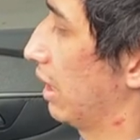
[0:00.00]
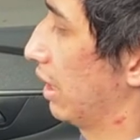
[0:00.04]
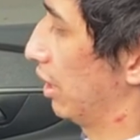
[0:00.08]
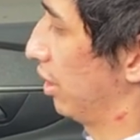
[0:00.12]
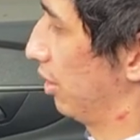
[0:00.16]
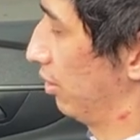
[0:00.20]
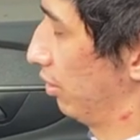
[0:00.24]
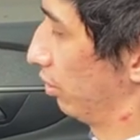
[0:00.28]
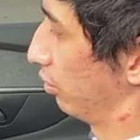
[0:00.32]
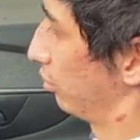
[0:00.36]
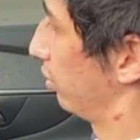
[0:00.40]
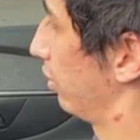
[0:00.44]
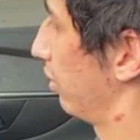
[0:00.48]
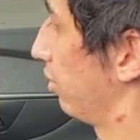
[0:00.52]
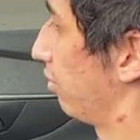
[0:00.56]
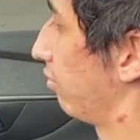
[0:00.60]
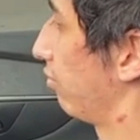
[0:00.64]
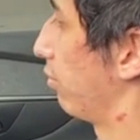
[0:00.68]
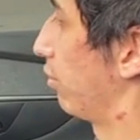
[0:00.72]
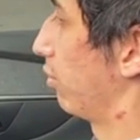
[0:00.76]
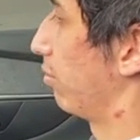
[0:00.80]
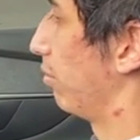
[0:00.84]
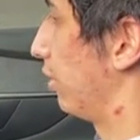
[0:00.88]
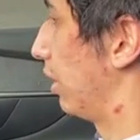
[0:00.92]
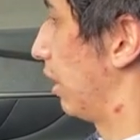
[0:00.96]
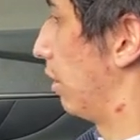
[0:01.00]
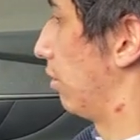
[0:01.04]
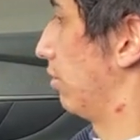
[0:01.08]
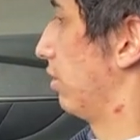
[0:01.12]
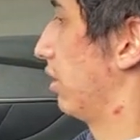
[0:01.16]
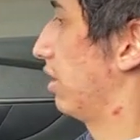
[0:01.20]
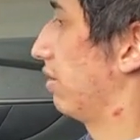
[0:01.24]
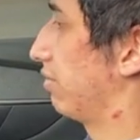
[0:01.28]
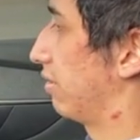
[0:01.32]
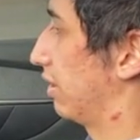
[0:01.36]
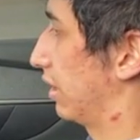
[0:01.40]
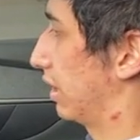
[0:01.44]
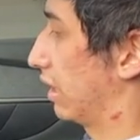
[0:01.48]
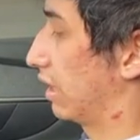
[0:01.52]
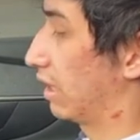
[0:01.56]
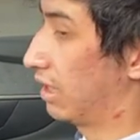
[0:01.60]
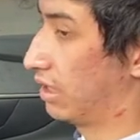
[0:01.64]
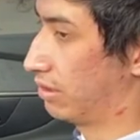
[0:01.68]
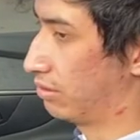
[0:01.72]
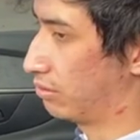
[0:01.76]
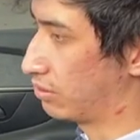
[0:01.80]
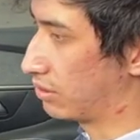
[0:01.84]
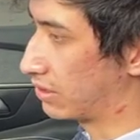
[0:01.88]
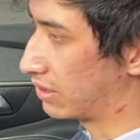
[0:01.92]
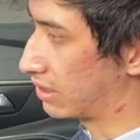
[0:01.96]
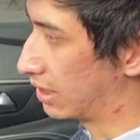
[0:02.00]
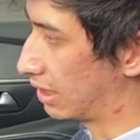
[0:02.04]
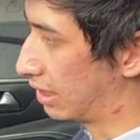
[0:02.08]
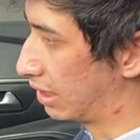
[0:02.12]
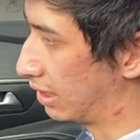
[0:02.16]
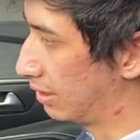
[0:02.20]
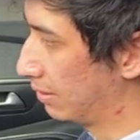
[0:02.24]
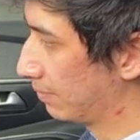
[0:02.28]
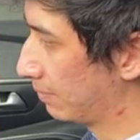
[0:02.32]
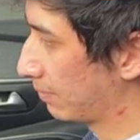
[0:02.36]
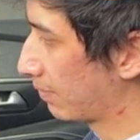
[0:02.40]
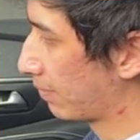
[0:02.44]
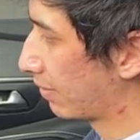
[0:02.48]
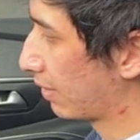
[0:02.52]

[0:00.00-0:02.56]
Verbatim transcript: incluso el de un Fórmula 1, le faltan las luces acá.